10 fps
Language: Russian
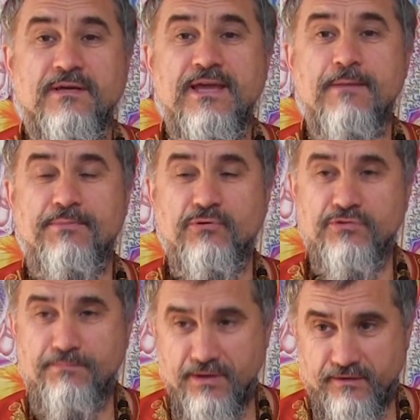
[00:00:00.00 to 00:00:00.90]
Я
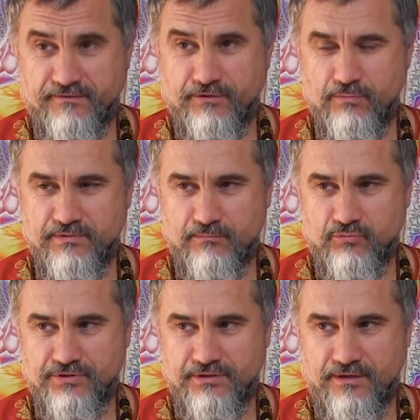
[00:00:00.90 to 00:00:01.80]
преуспел в своем
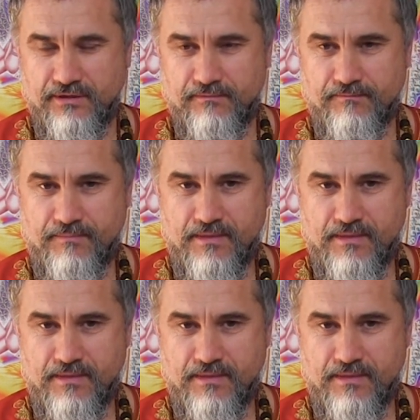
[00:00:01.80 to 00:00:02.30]
заблуждении.